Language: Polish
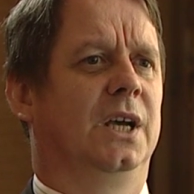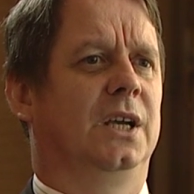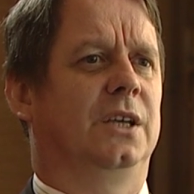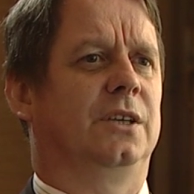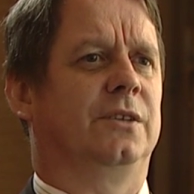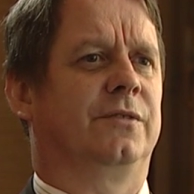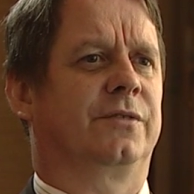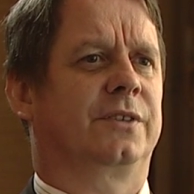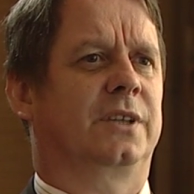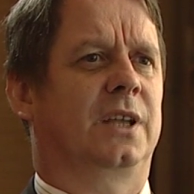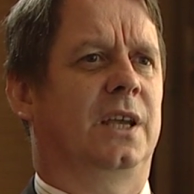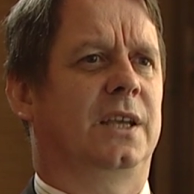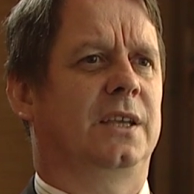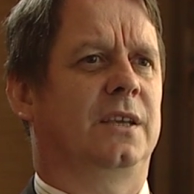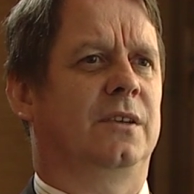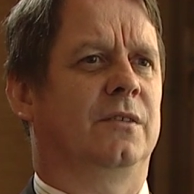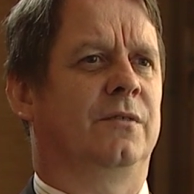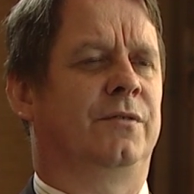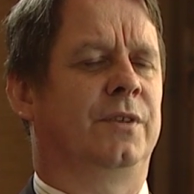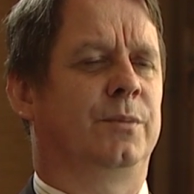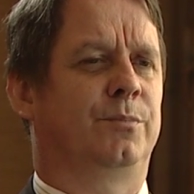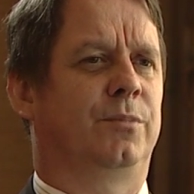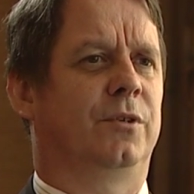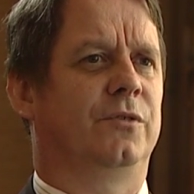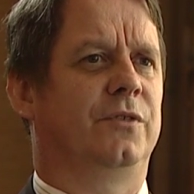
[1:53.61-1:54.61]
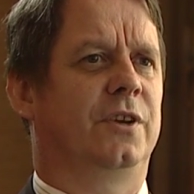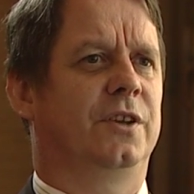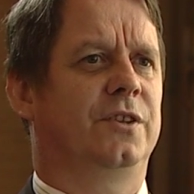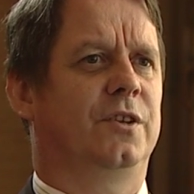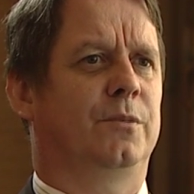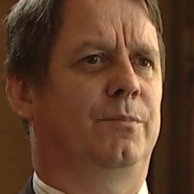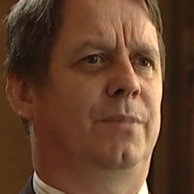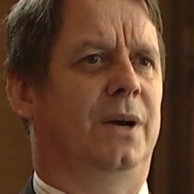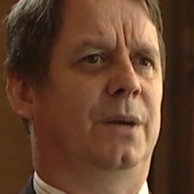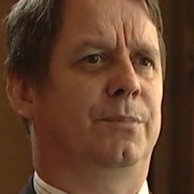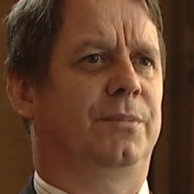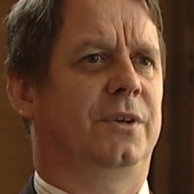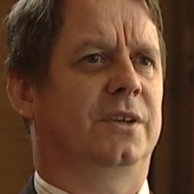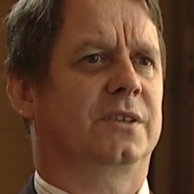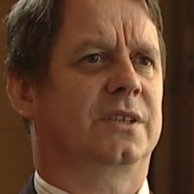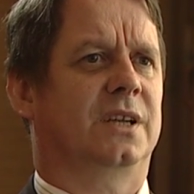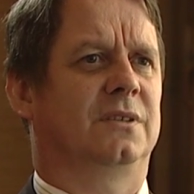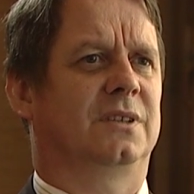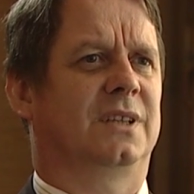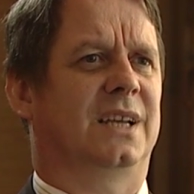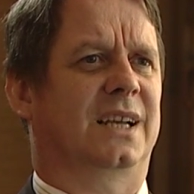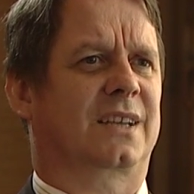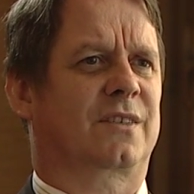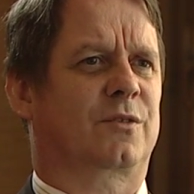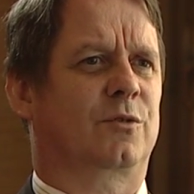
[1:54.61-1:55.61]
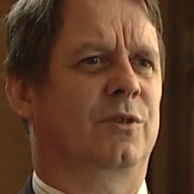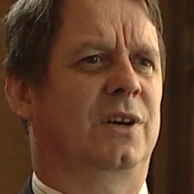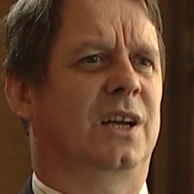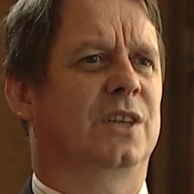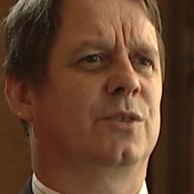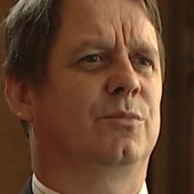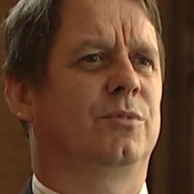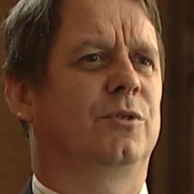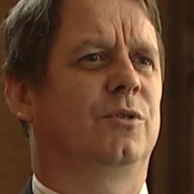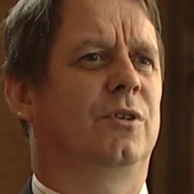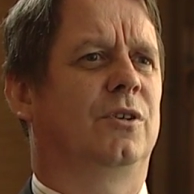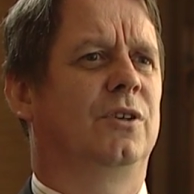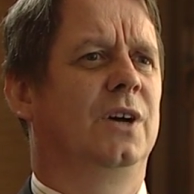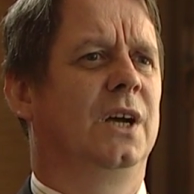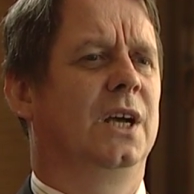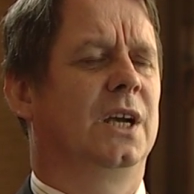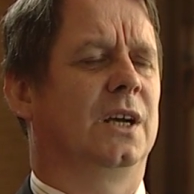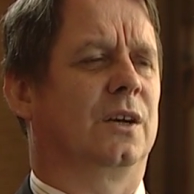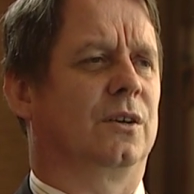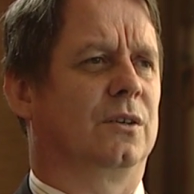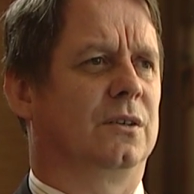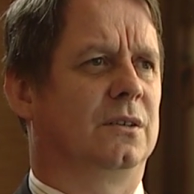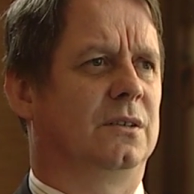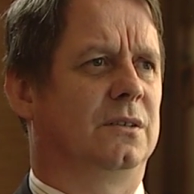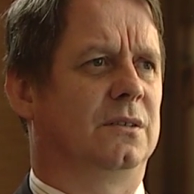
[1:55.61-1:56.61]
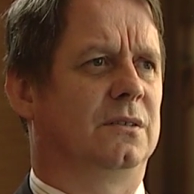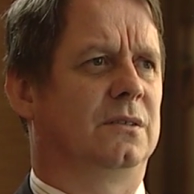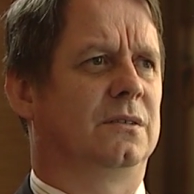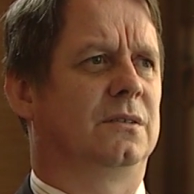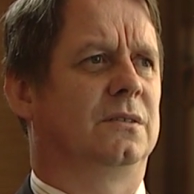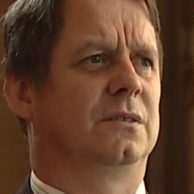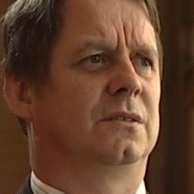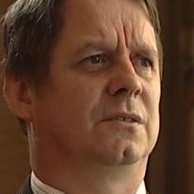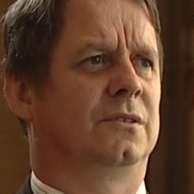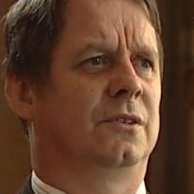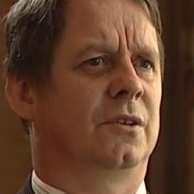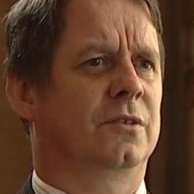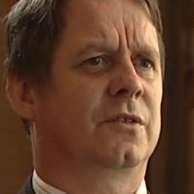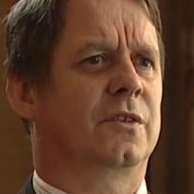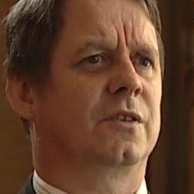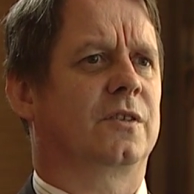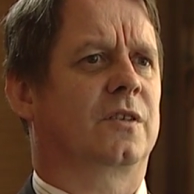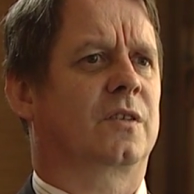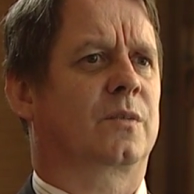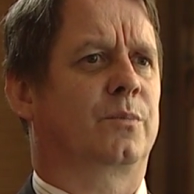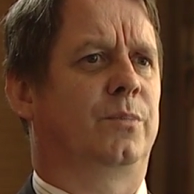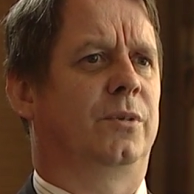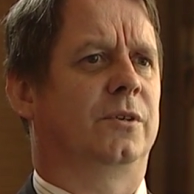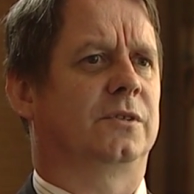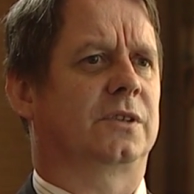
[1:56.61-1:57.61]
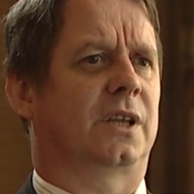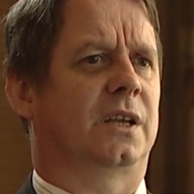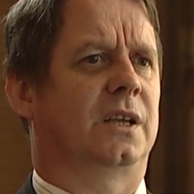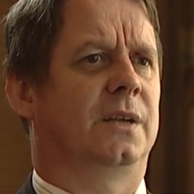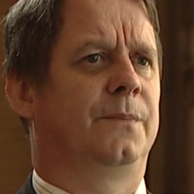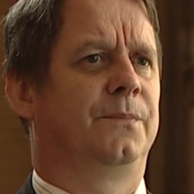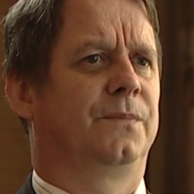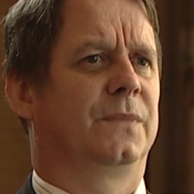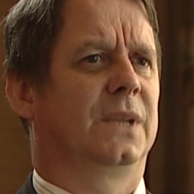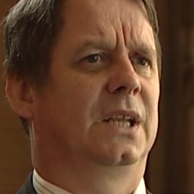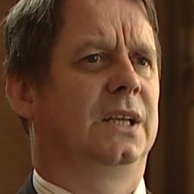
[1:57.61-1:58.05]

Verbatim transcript: I w tej wypowiedzi papieża, tak słychać było, y, dosyć spore